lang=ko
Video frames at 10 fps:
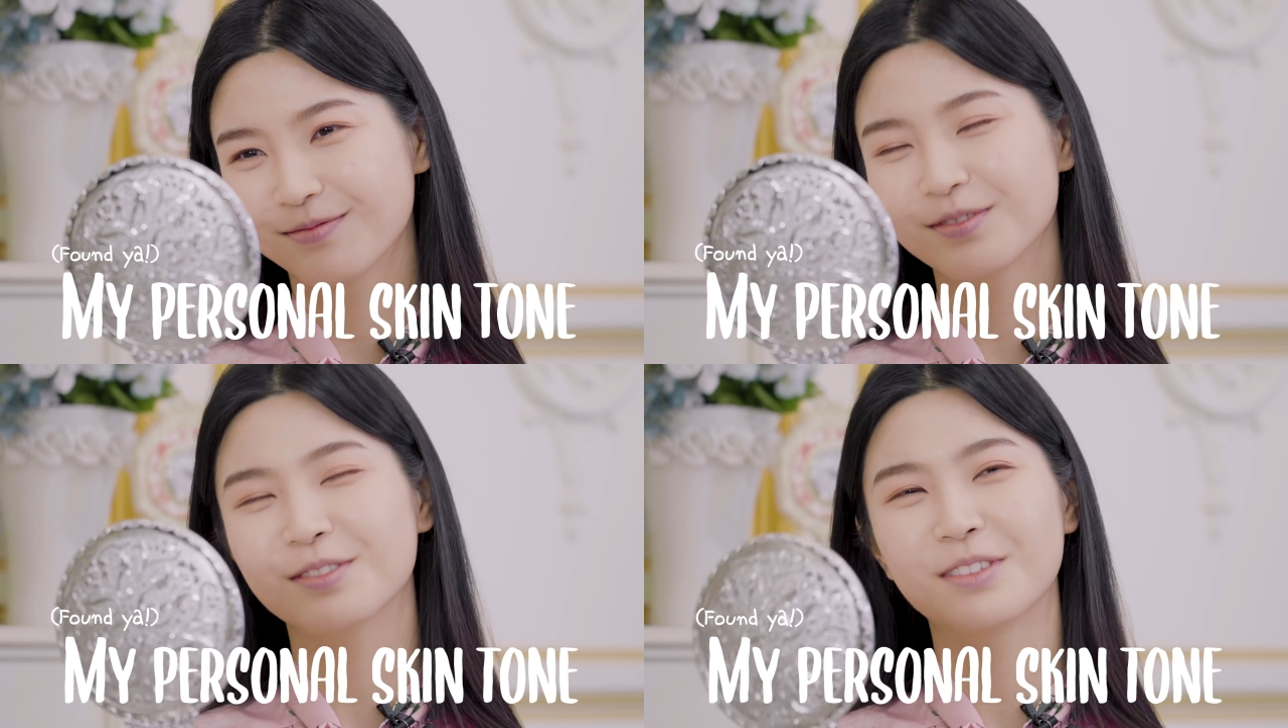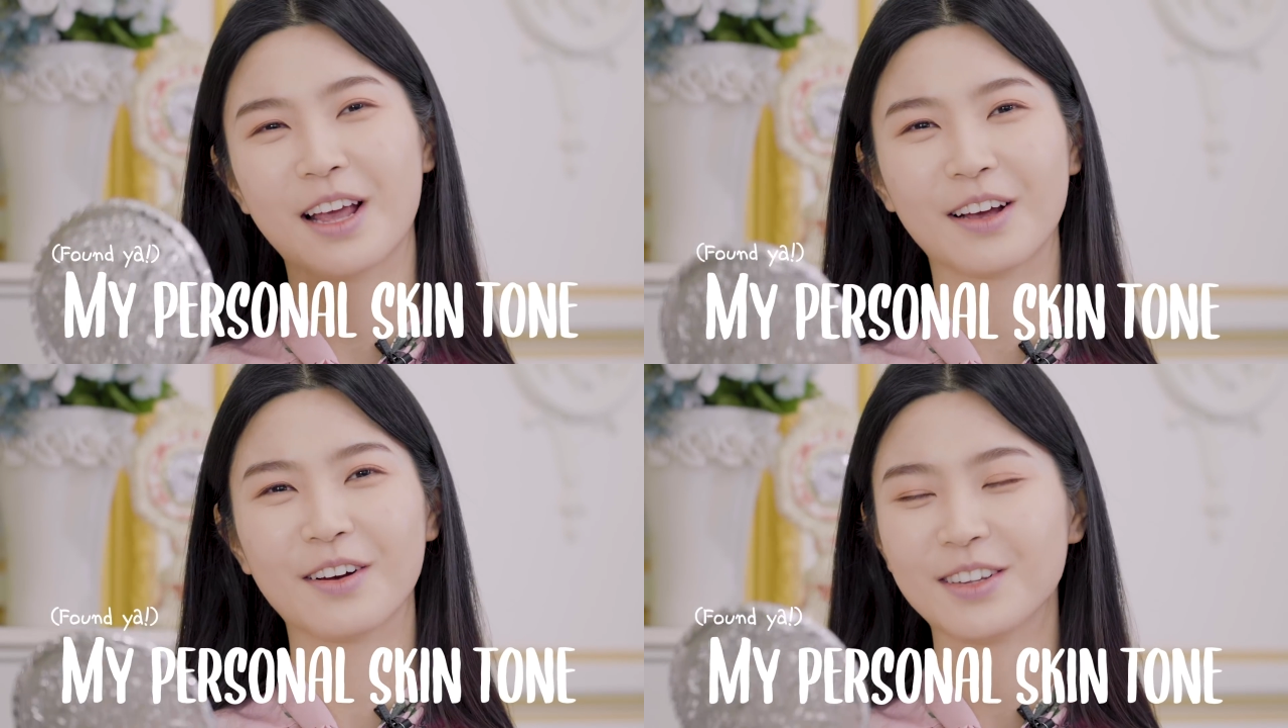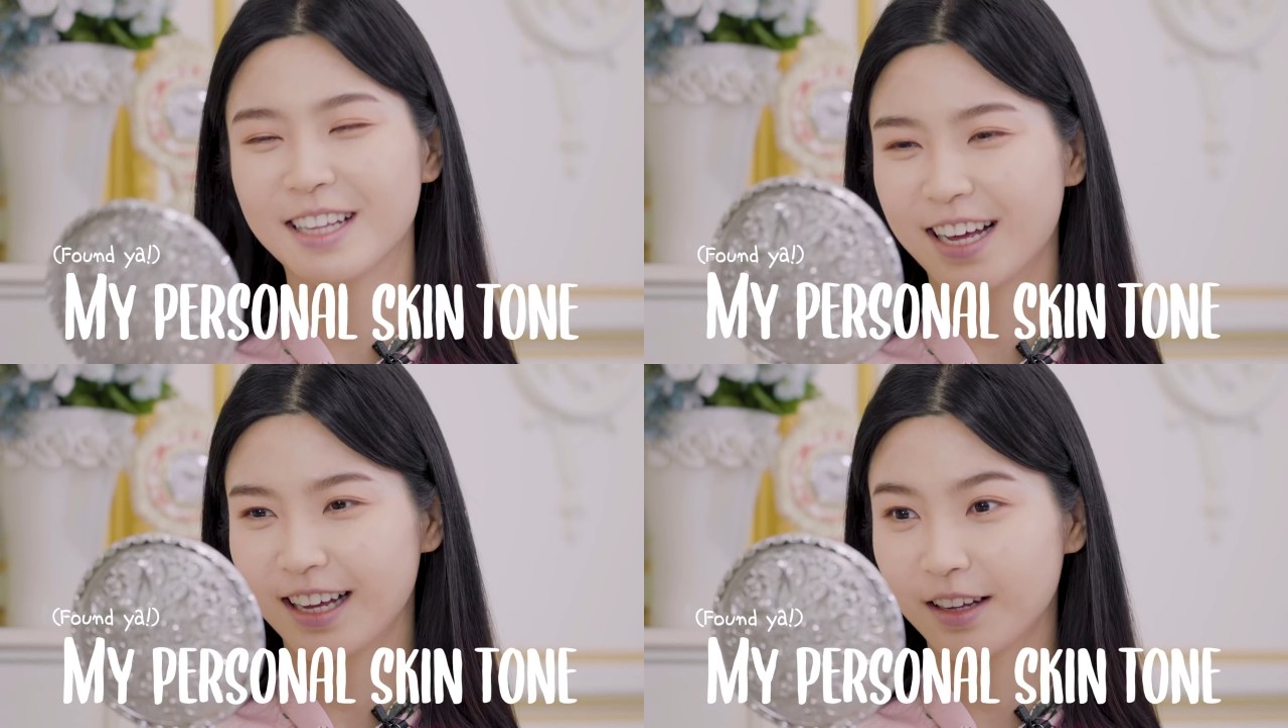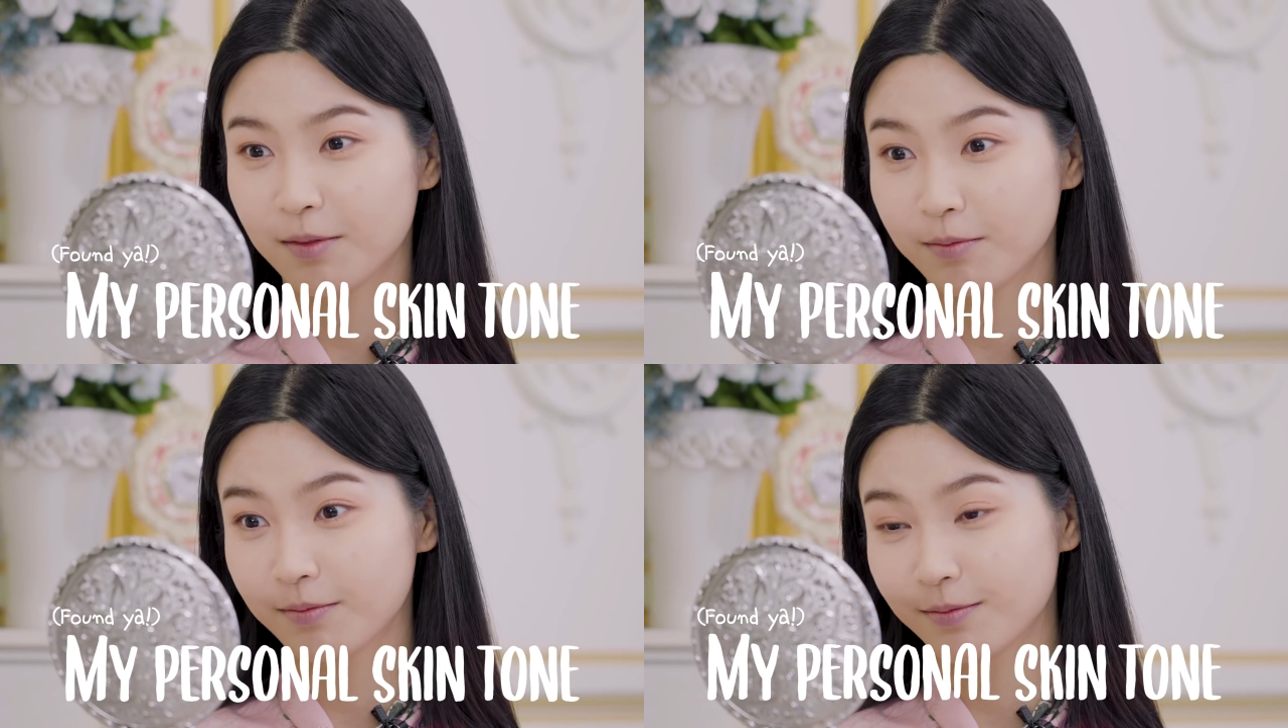아까랑 웜톤과는
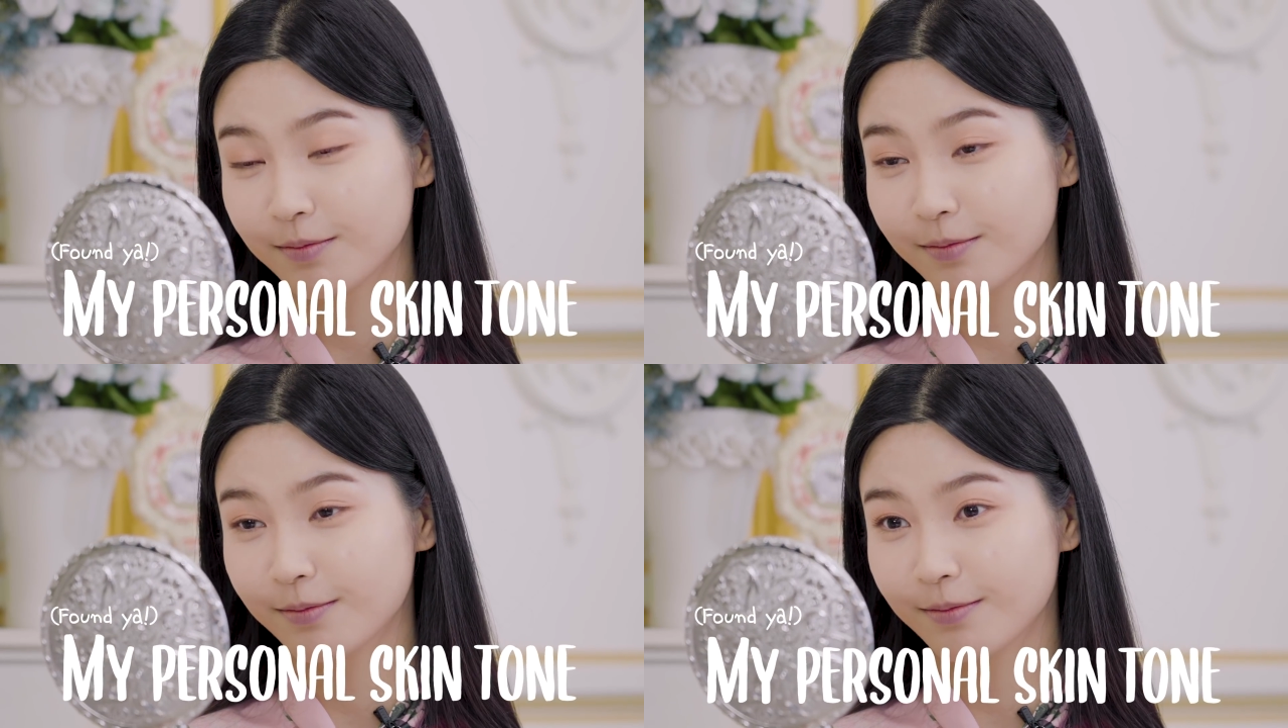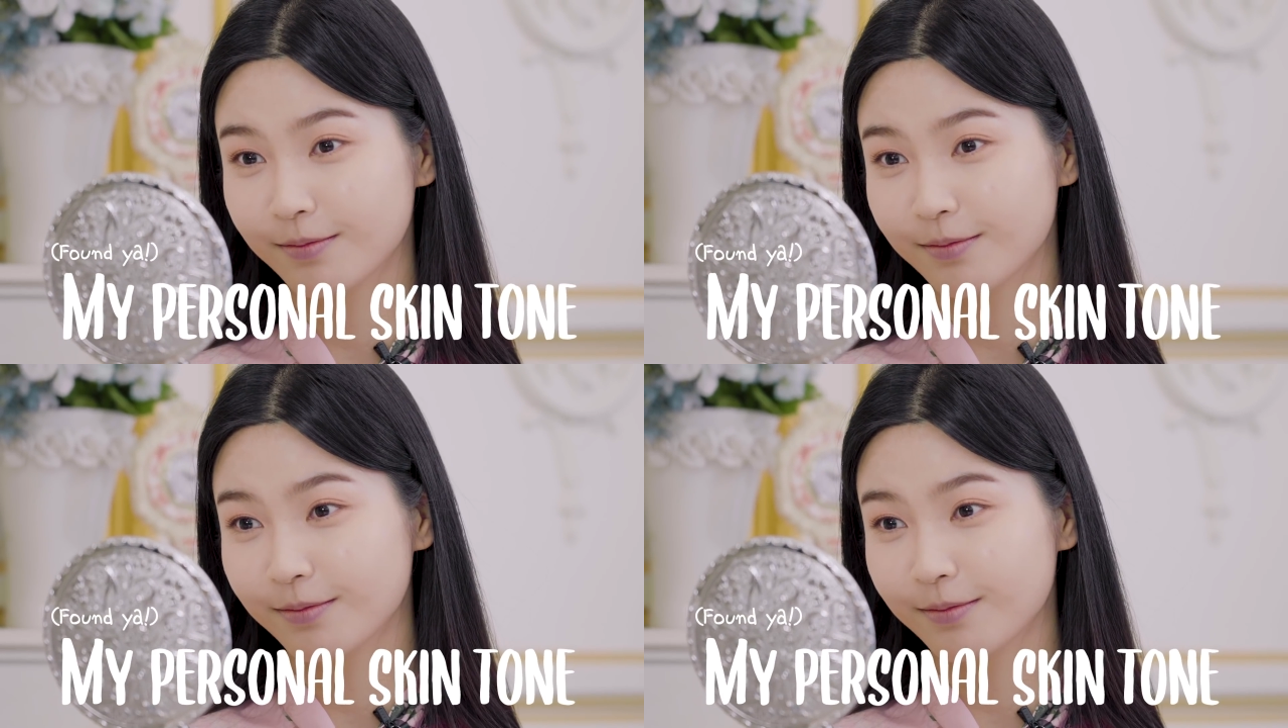다르죠? 음. 그쵸?